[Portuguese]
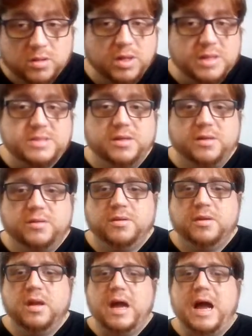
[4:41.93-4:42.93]
Então, assim,
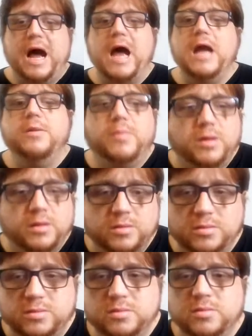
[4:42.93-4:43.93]
arma
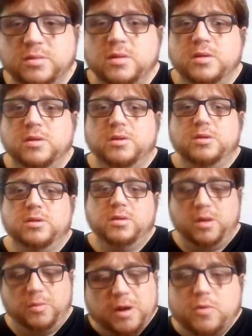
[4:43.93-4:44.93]

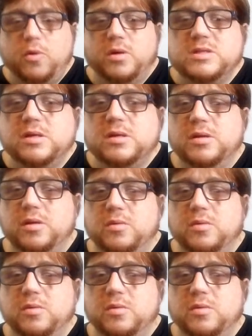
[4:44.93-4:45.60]
é uma coisa,